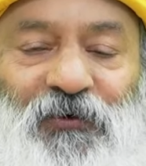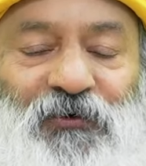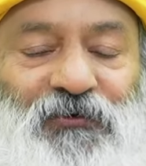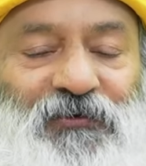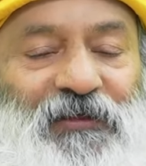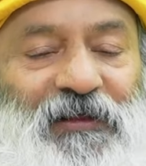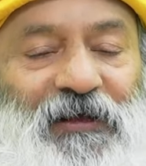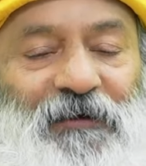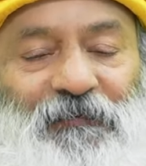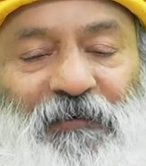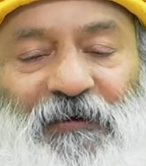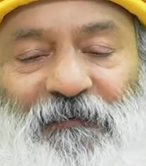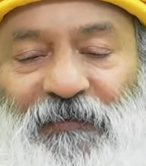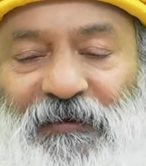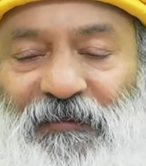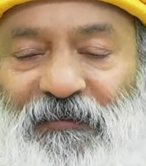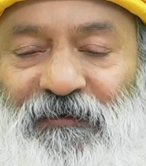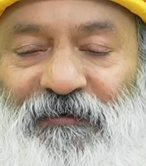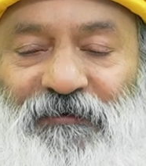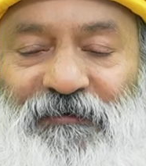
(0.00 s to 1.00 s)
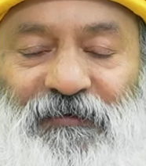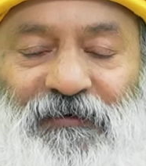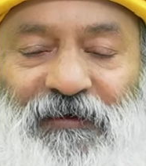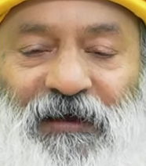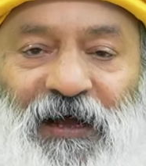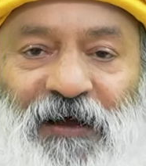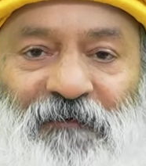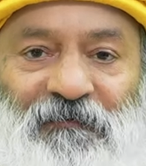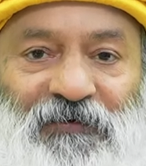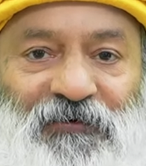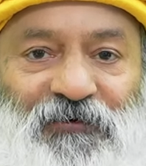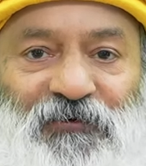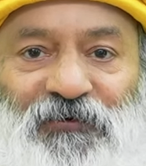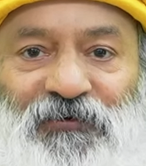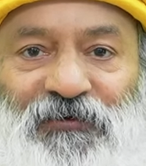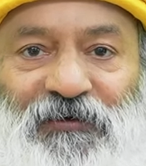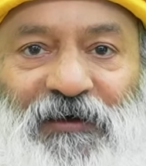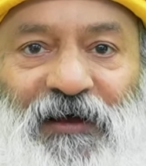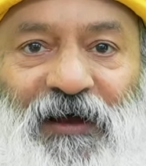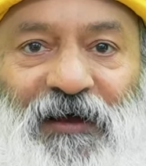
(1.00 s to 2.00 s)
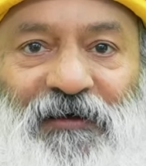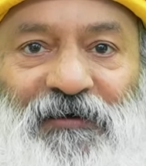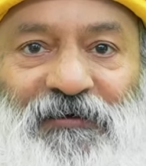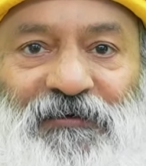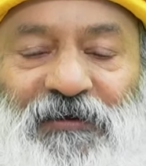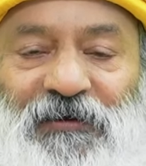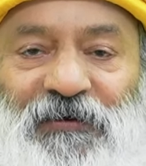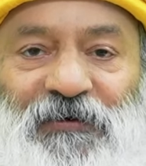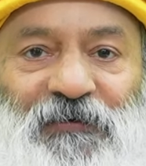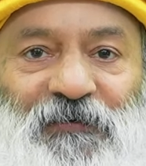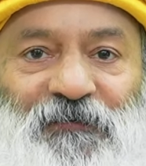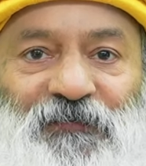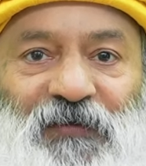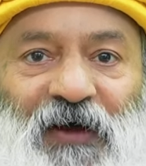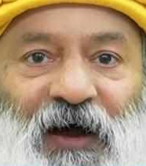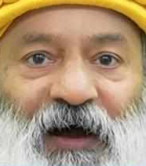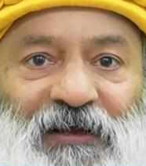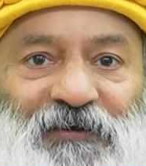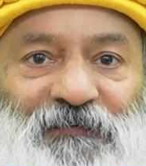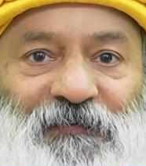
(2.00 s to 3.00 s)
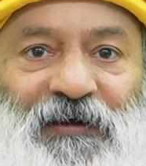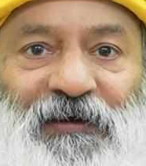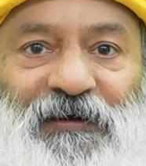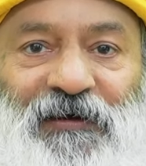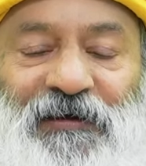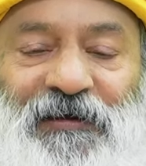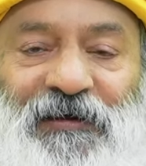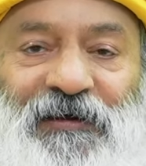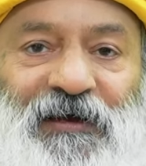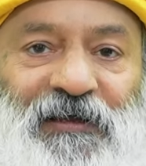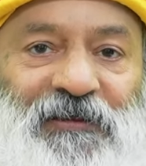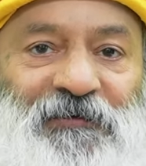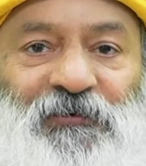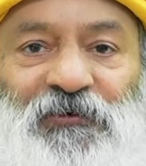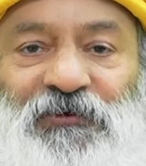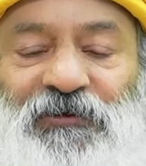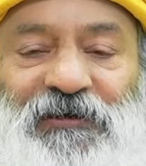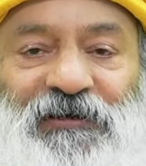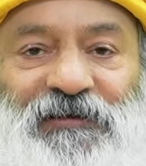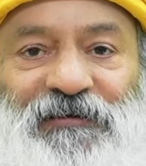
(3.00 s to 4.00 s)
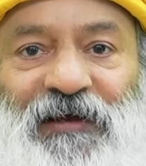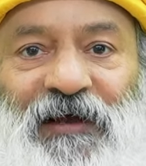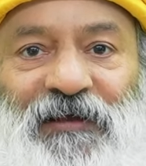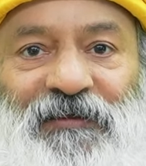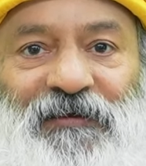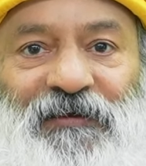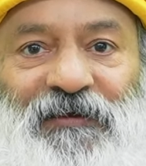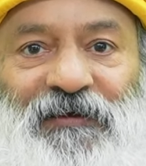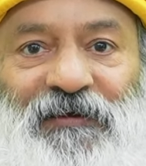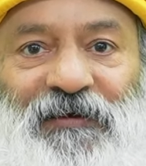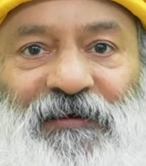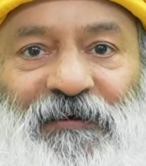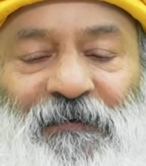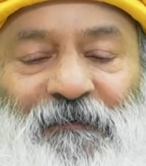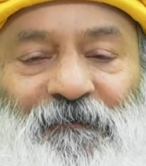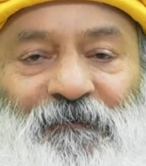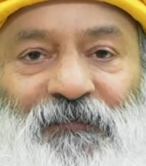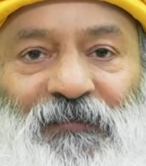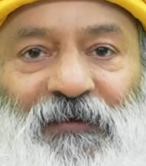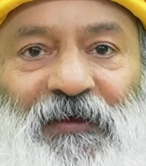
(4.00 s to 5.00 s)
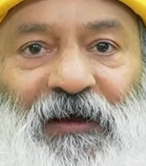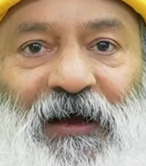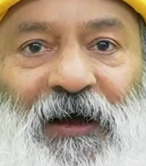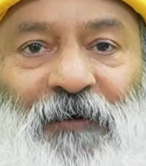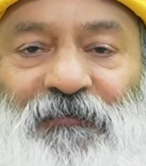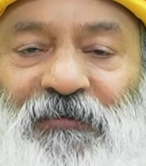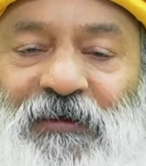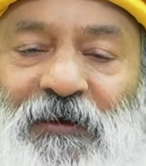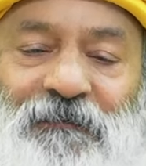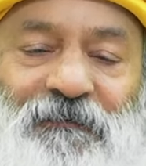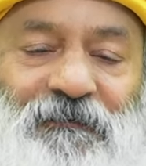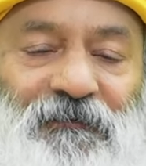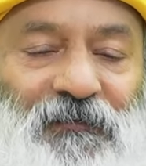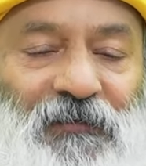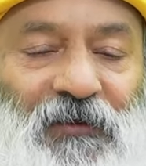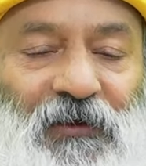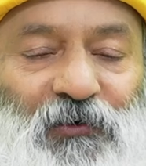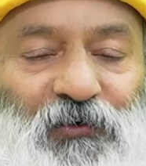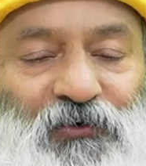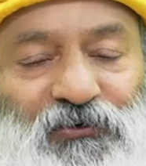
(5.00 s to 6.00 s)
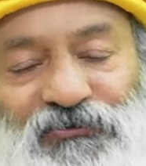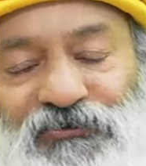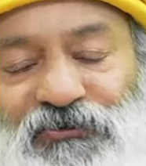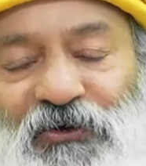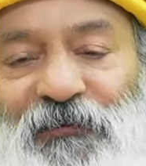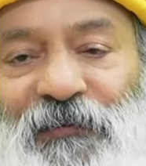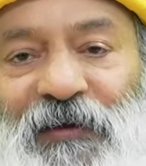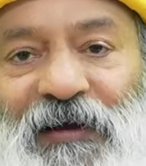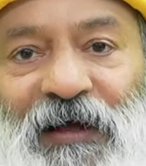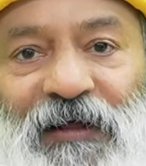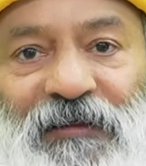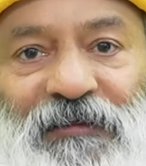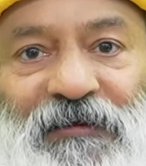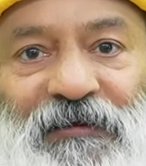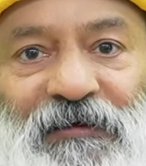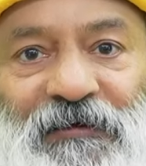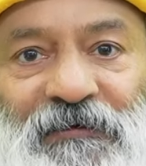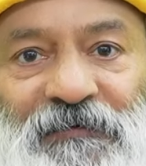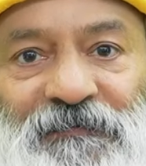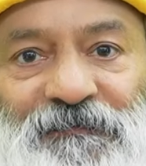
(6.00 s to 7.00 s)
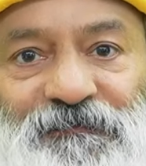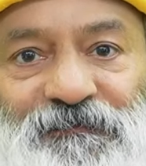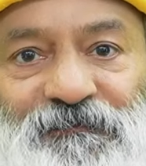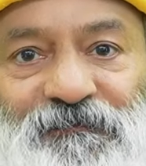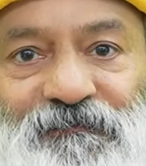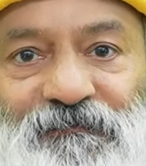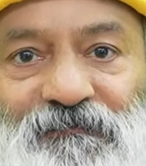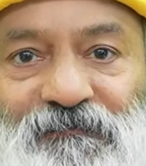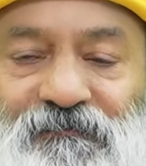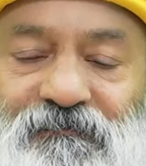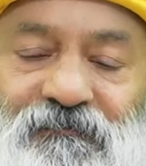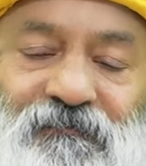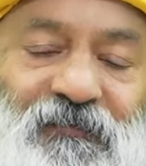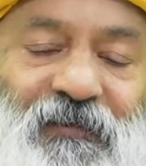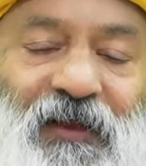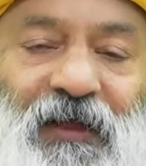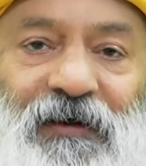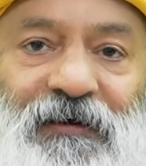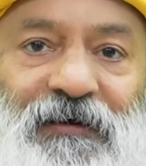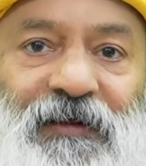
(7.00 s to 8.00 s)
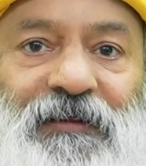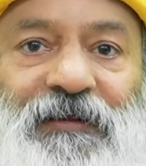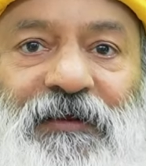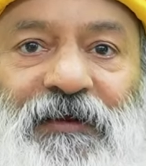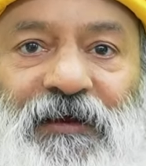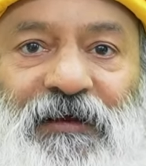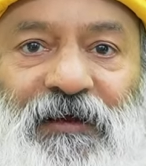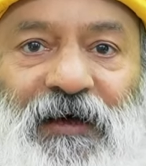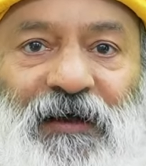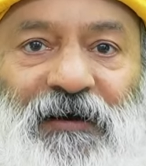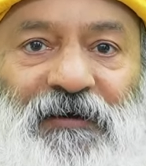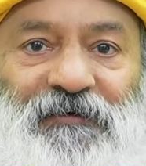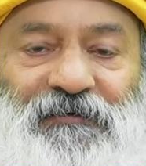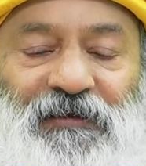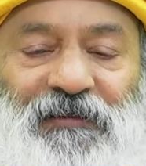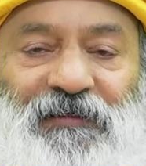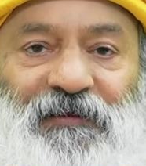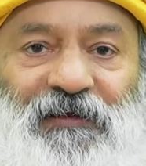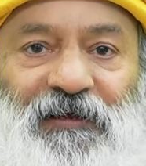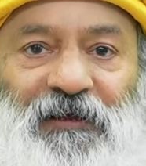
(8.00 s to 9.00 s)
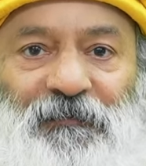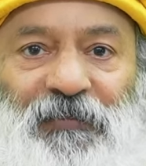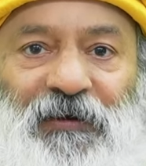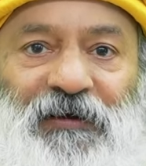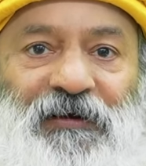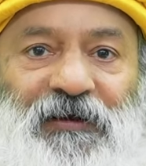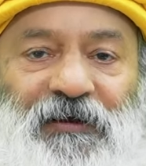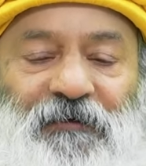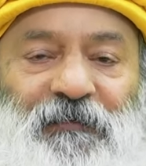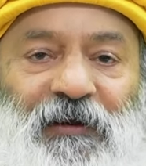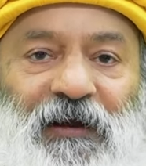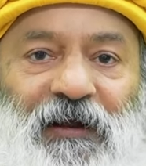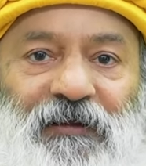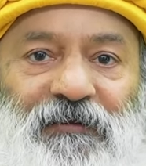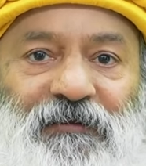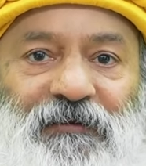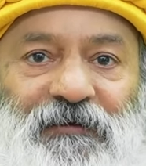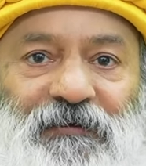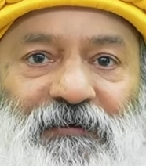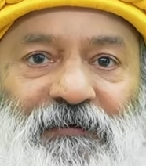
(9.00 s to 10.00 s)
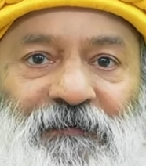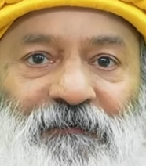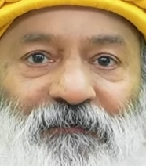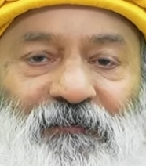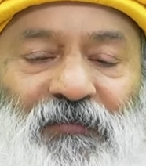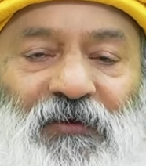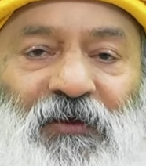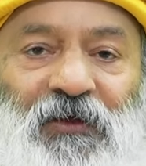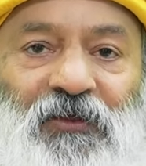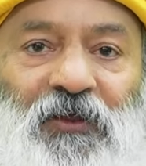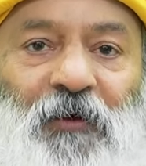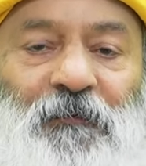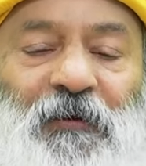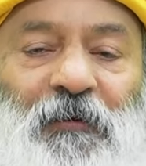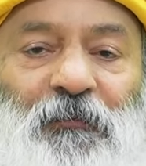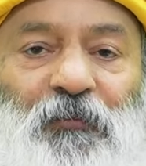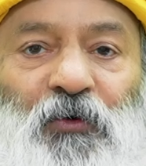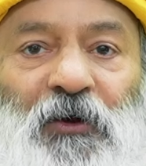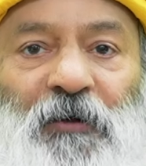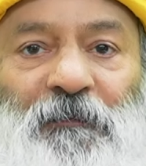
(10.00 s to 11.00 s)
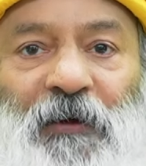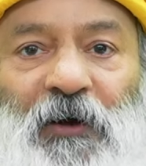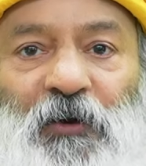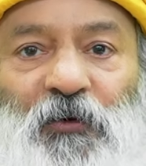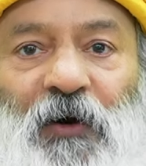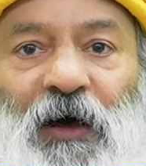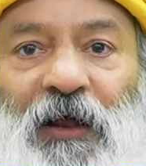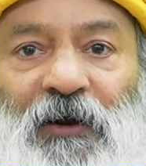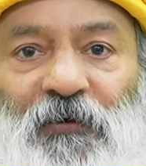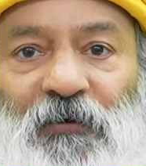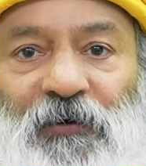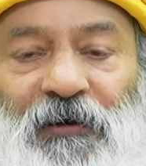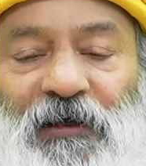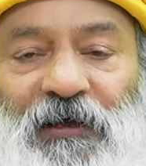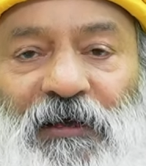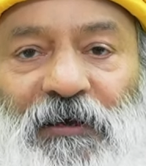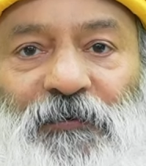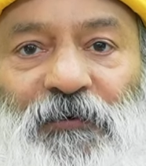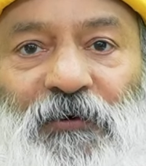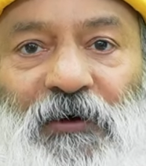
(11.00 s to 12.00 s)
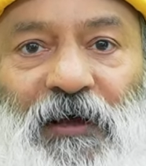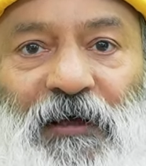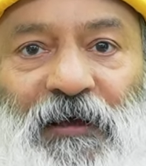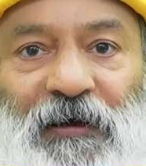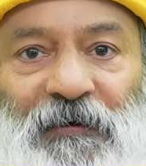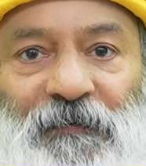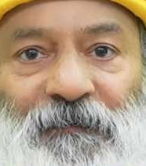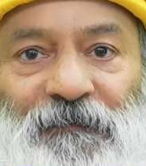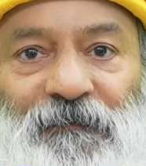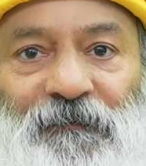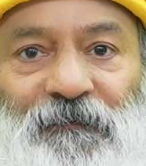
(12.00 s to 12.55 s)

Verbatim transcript: उसने अपनी पत्नी से कहा बच्चों से कहा कि चलो आज मैंने एक अद्भुत ईजाद की है हम सब उत्सव मनाते हैं नदी किनारे चलते हैं पिकनिक मनाते हैं तो अपने पूरे परिवार को लेकर वो गया